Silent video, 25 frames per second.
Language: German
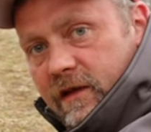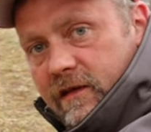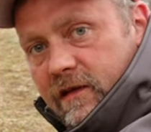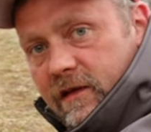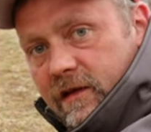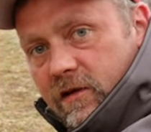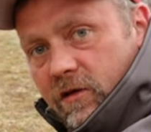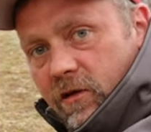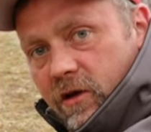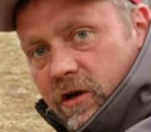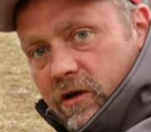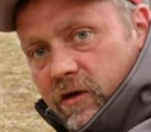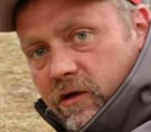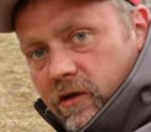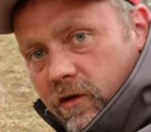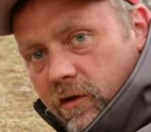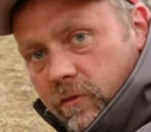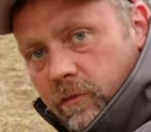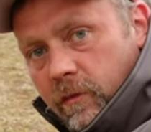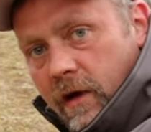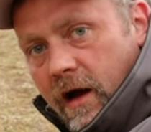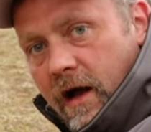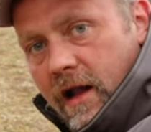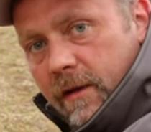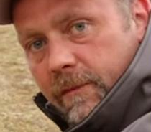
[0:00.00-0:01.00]
das ich euch
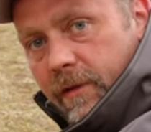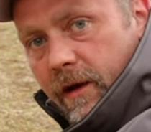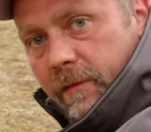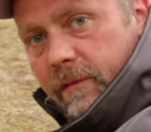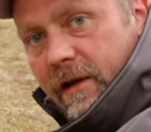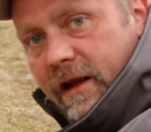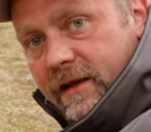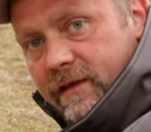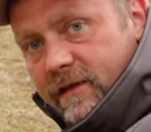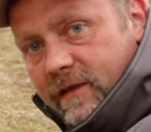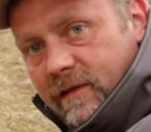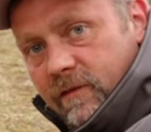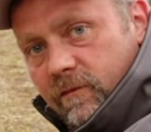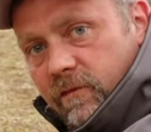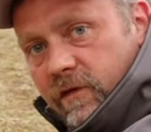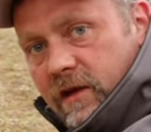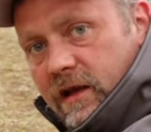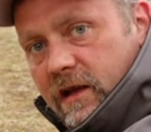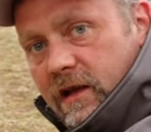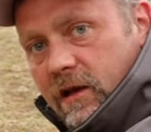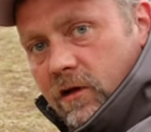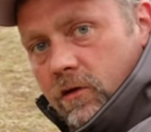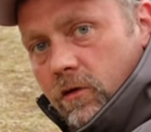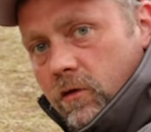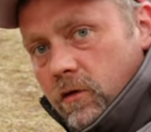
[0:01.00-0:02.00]
schon mal beim letzten
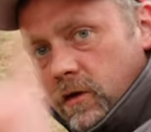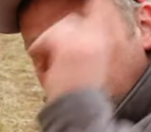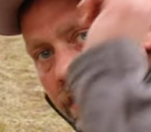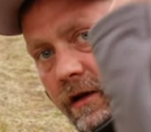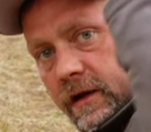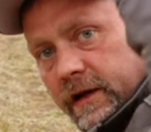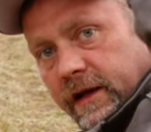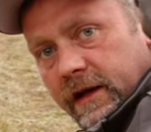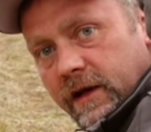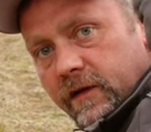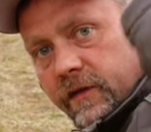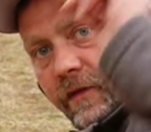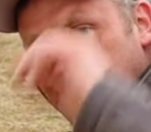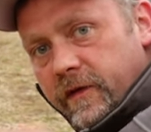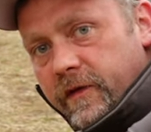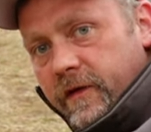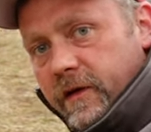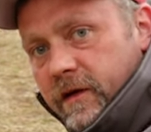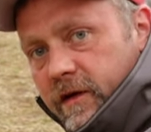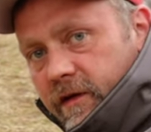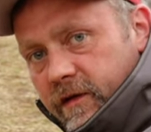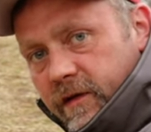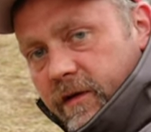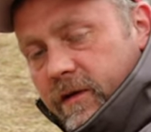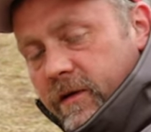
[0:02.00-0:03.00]
Video, Link
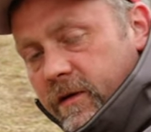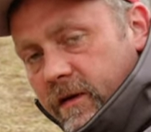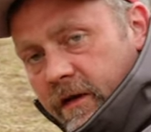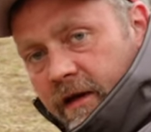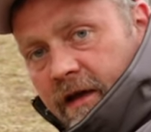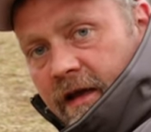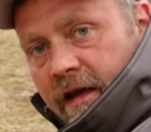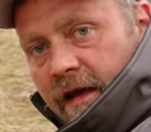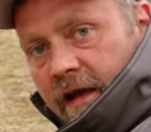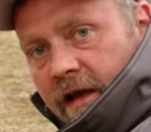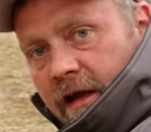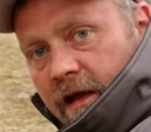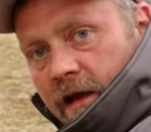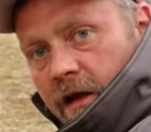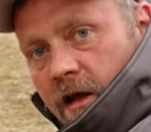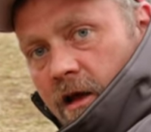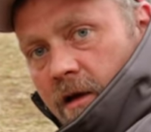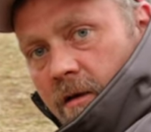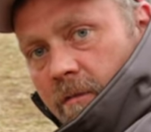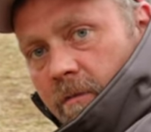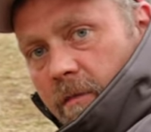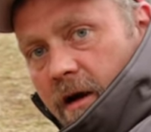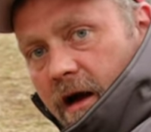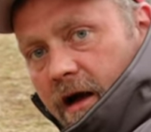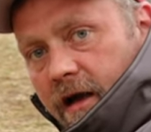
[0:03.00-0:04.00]
äh,
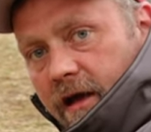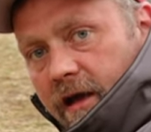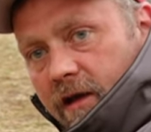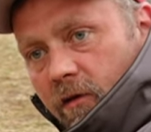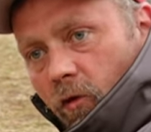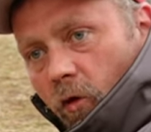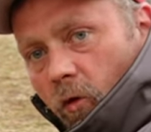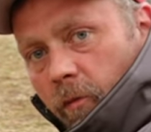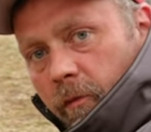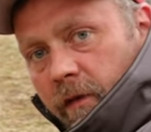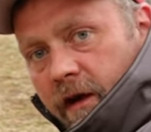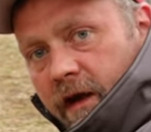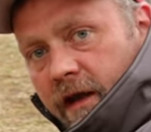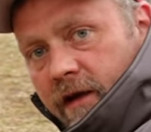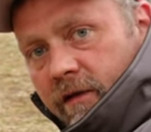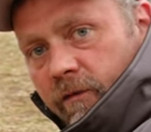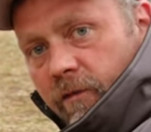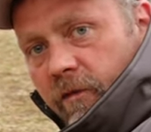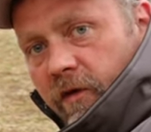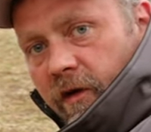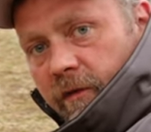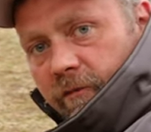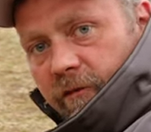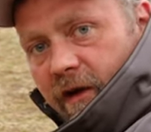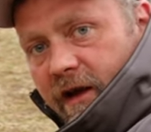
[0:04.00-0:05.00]
mache ich oben hin
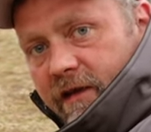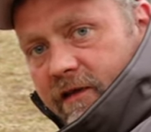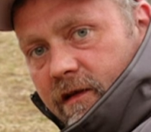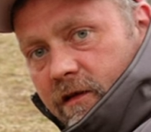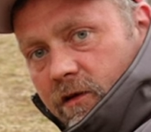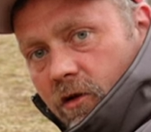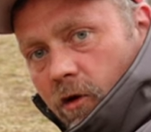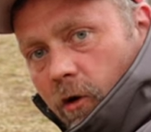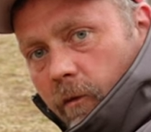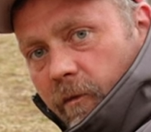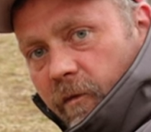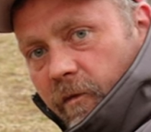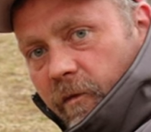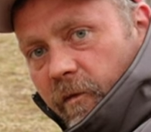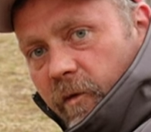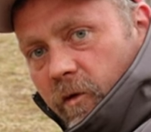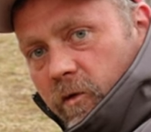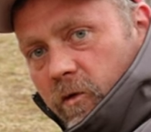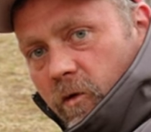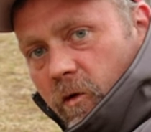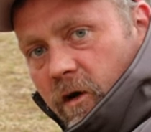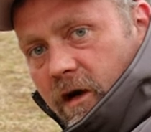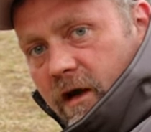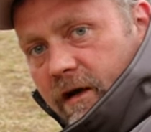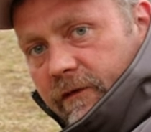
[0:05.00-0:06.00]
für eine
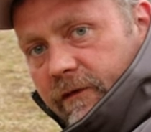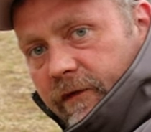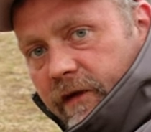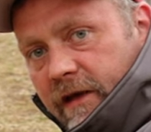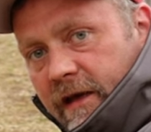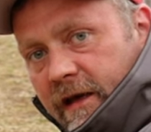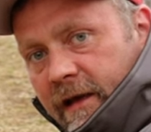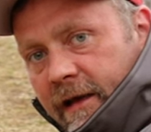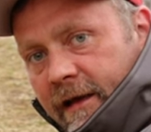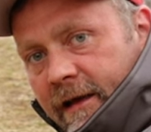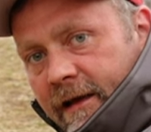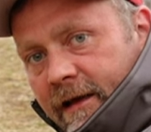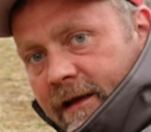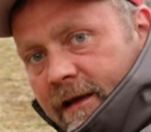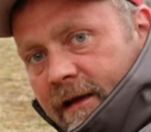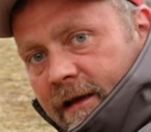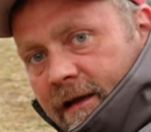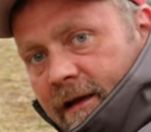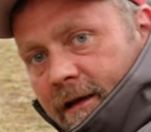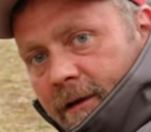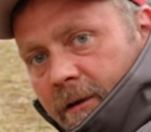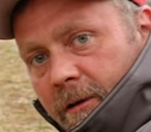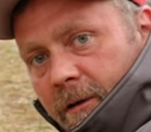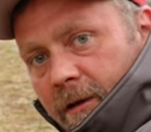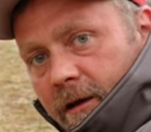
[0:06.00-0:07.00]
Wassertropfenfotografie,
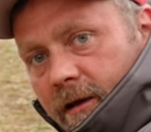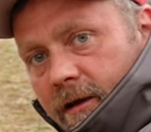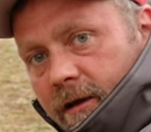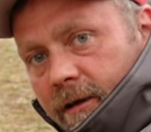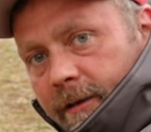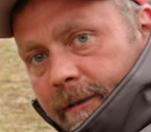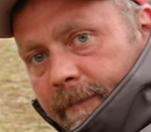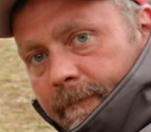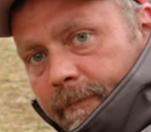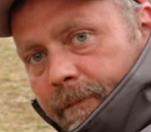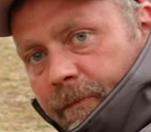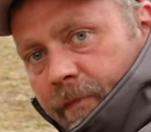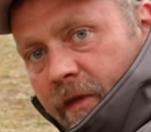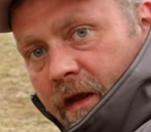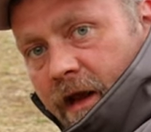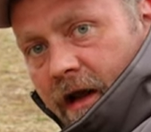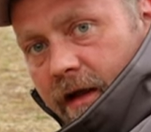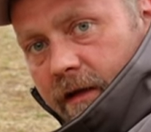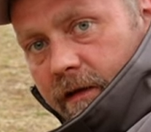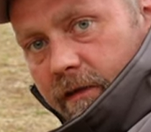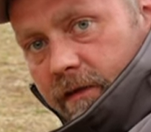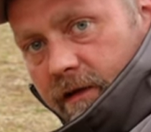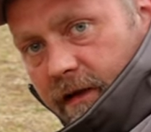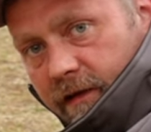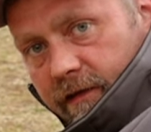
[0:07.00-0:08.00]
ähm,
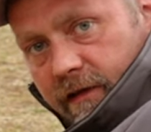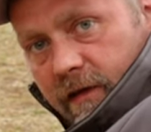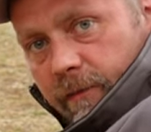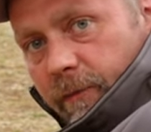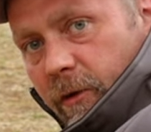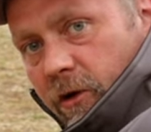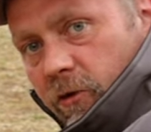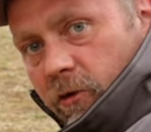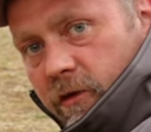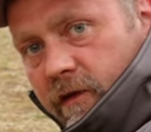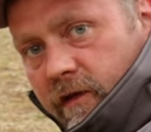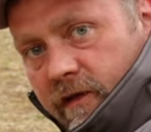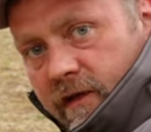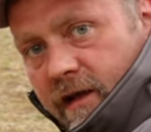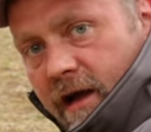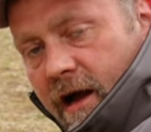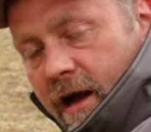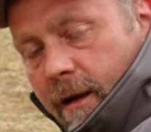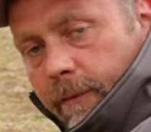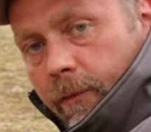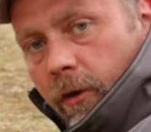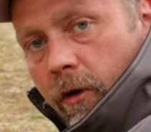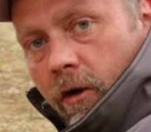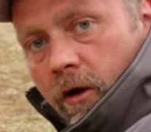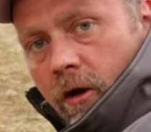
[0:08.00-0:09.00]
das ich benutzt
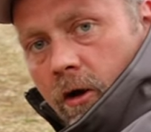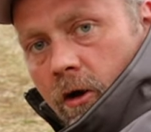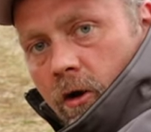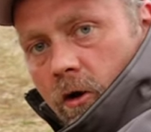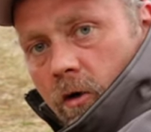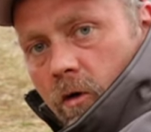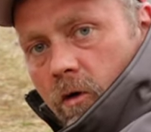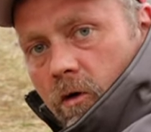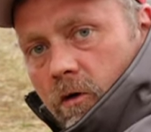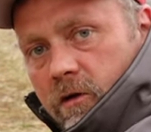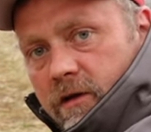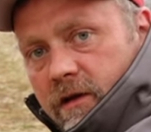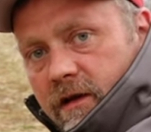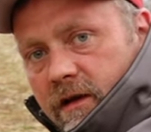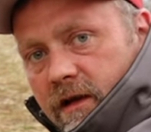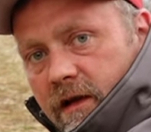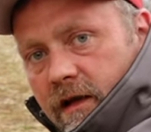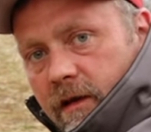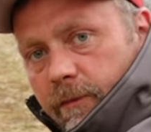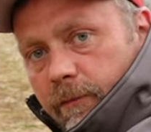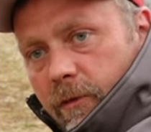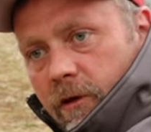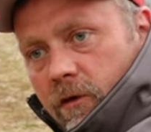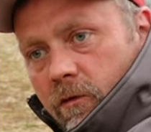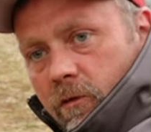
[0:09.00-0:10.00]
habe. Und
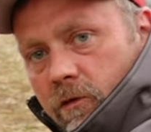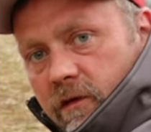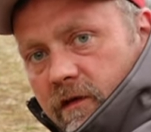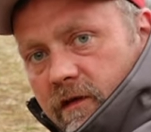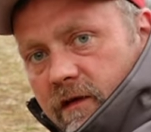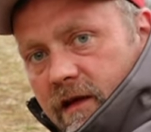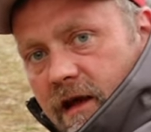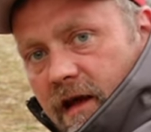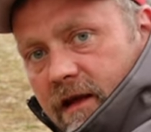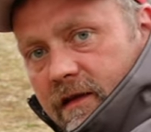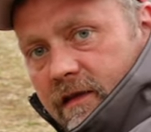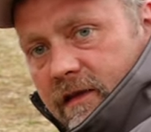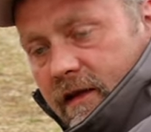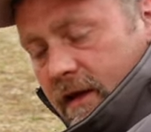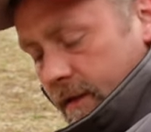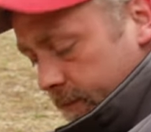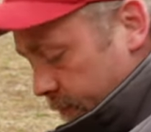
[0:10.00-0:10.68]
ich benutze jetzt